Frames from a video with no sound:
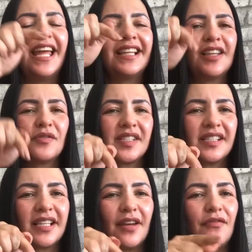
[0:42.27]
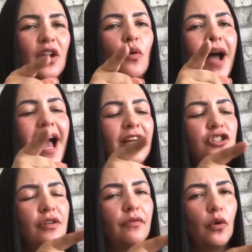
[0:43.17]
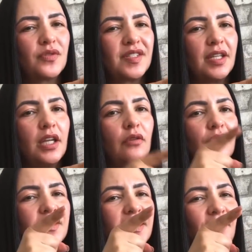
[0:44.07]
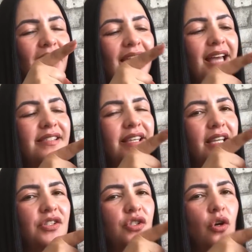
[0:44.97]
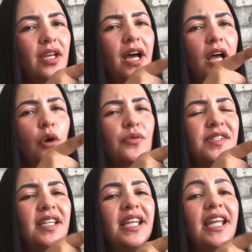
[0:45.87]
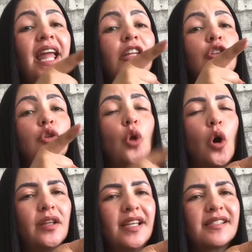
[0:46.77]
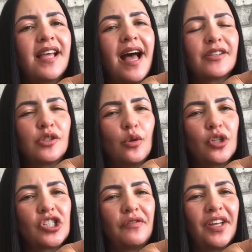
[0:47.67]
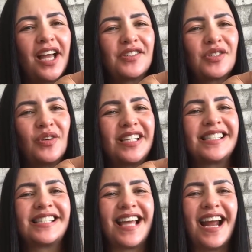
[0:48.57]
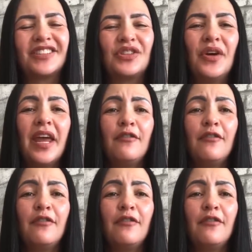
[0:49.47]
Então se inscreveu, ativou o sininho, você vai lá e seleciona o sininho em todas as notificações, certo?